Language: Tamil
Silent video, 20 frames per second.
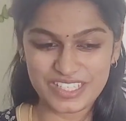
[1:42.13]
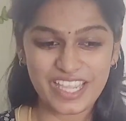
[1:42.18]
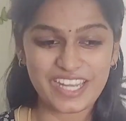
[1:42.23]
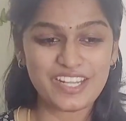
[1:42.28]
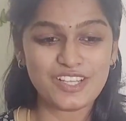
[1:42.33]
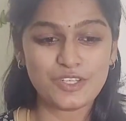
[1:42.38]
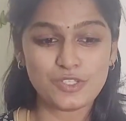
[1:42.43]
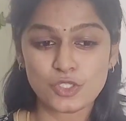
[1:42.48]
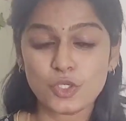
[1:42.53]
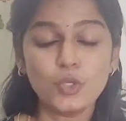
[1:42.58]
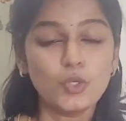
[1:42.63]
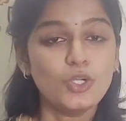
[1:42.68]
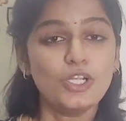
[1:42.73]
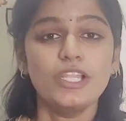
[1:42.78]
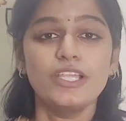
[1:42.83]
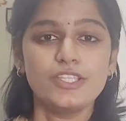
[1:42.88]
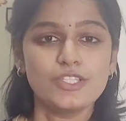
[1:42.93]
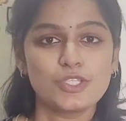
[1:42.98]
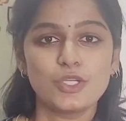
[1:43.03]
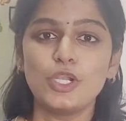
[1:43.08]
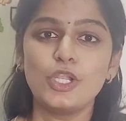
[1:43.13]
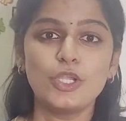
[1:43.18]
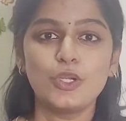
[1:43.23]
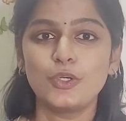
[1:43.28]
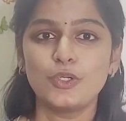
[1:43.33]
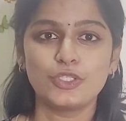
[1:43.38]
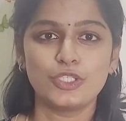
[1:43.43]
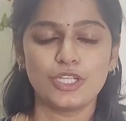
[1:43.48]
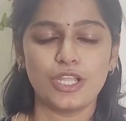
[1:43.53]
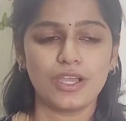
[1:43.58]
எனக்கு ஸ்கூலில் அதை சொல்லி
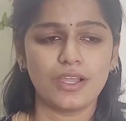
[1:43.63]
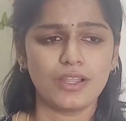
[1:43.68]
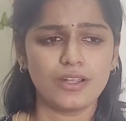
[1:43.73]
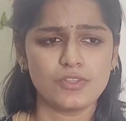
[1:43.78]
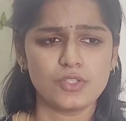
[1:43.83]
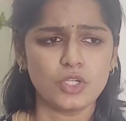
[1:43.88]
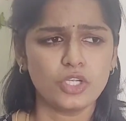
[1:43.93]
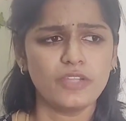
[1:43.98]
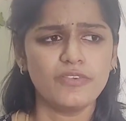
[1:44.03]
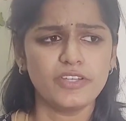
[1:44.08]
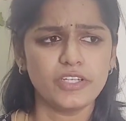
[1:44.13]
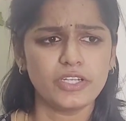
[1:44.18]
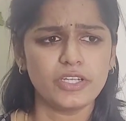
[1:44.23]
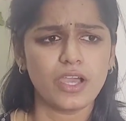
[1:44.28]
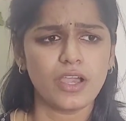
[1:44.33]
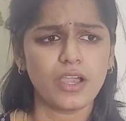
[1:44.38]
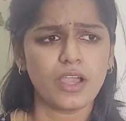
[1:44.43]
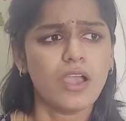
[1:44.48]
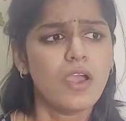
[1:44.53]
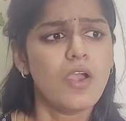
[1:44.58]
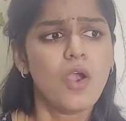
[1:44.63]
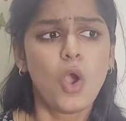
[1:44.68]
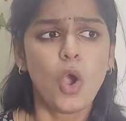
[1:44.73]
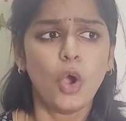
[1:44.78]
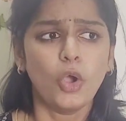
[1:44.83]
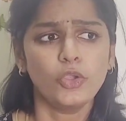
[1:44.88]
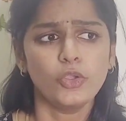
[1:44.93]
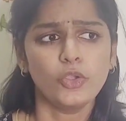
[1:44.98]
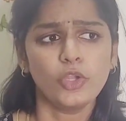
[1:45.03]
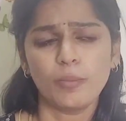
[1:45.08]
கொடுத்துட்டாங்க சொல்லி விட்டுட்டாங்க
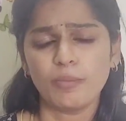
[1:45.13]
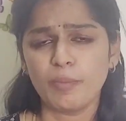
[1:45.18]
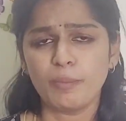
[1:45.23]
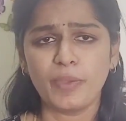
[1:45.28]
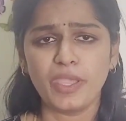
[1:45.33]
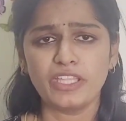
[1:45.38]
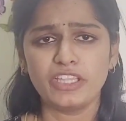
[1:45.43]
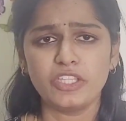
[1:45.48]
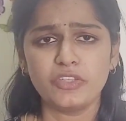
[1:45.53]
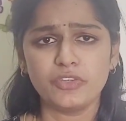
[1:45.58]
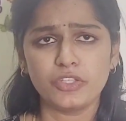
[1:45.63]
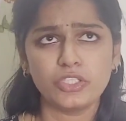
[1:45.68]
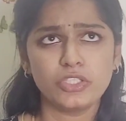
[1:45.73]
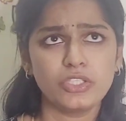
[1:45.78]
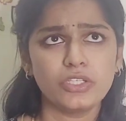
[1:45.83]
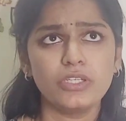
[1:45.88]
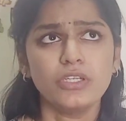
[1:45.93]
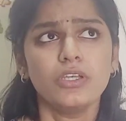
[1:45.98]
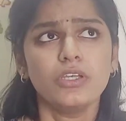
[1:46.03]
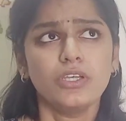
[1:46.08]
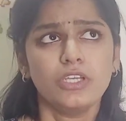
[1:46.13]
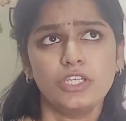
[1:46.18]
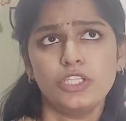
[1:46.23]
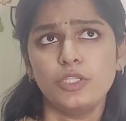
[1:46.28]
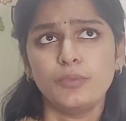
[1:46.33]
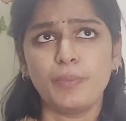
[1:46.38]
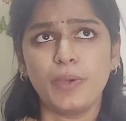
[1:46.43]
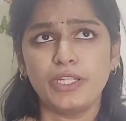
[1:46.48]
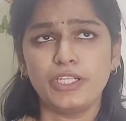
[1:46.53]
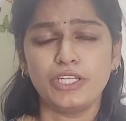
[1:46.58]
ஐயோ நம்ம பேத்தி வந்து
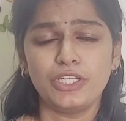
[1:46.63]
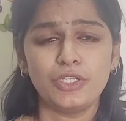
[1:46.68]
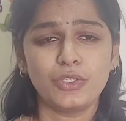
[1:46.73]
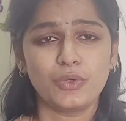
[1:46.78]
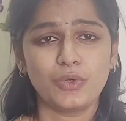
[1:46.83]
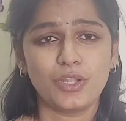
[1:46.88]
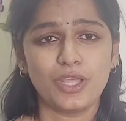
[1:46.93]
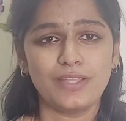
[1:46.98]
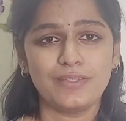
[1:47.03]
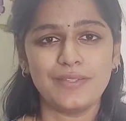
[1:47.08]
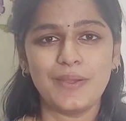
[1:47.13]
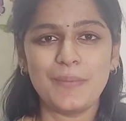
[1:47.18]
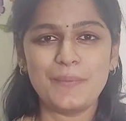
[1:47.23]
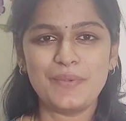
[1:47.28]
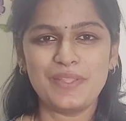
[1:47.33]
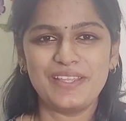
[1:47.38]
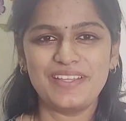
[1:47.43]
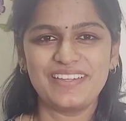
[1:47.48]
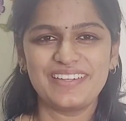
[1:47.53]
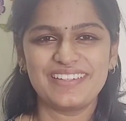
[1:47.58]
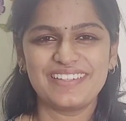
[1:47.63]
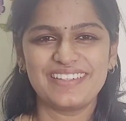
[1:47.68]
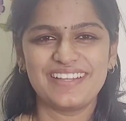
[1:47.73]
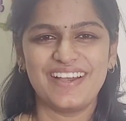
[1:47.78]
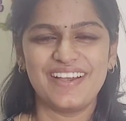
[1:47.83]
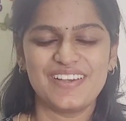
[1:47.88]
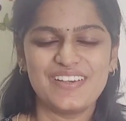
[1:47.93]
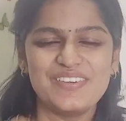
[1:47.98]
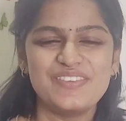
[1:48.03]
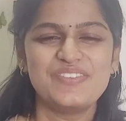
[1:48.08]
இது பண்ணிடக்கூடாது
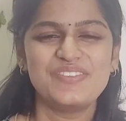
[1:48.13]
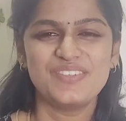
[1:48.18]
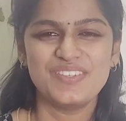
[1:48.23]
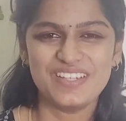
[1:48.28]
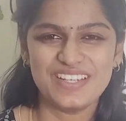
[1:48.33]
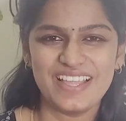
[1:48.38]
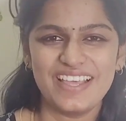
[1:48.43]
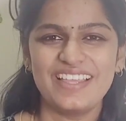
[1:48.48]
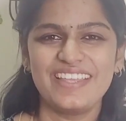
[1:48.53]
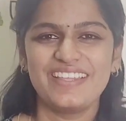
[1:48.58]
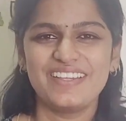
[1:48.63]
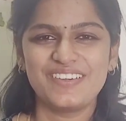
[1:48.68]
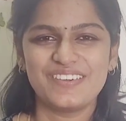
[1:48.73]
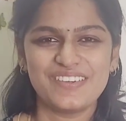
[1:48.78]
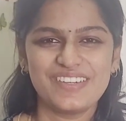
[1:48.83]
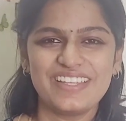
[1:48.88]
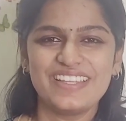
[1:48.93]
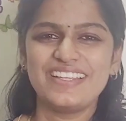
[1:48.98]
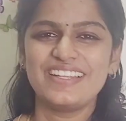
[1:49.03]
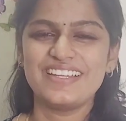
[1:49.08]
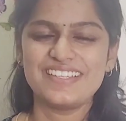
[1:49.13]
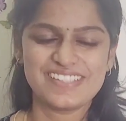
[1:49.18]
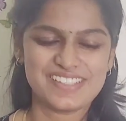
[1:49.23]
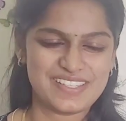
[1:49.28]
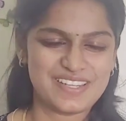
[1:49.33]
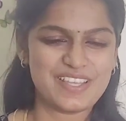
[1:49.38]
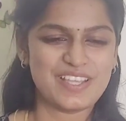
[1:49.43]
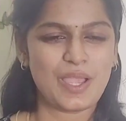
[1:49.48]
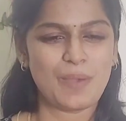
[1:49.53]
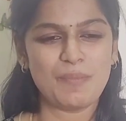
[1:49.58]
அப்படிங்கிறதுக்காக ஃபுல்லாக என் கூட
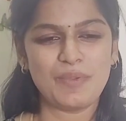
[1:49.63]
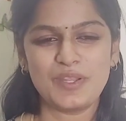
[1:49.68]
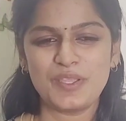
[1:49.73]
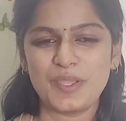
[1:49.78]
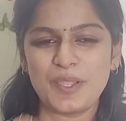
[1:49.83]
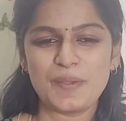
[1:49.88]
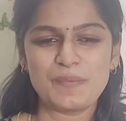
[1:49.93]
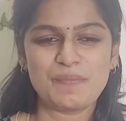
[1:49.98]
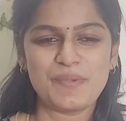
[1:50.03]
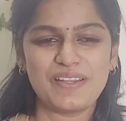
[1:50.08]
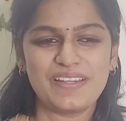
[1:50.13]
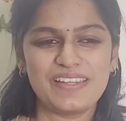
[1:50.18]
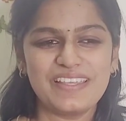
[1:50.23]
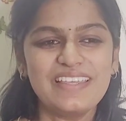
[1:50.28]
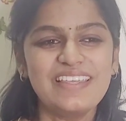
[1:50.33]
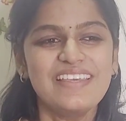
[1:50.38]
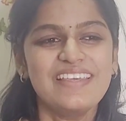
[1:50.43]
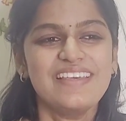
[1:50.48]
இங்கிலீஷ்லேயே கம்யூனிகேட் பண்ணி